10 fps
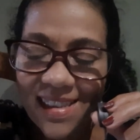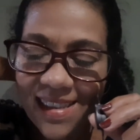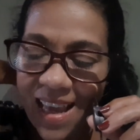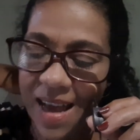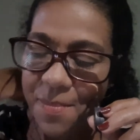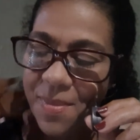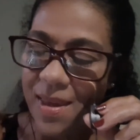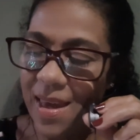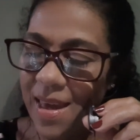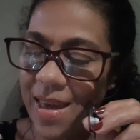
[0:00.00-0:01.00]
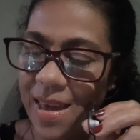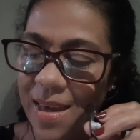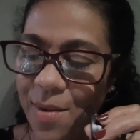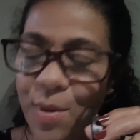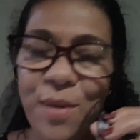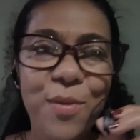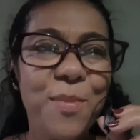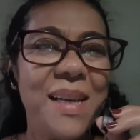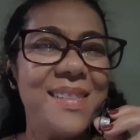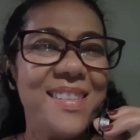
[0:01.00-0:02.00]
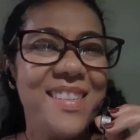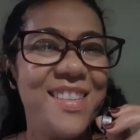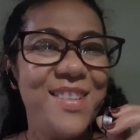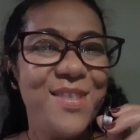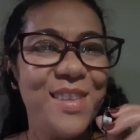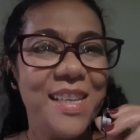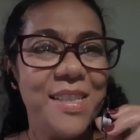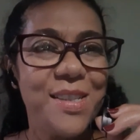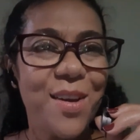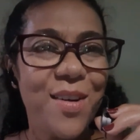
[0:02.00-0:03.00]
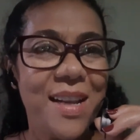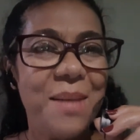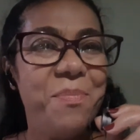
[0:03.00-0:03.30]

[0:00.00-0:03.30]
Sabe, é, o livro mais antigo da história,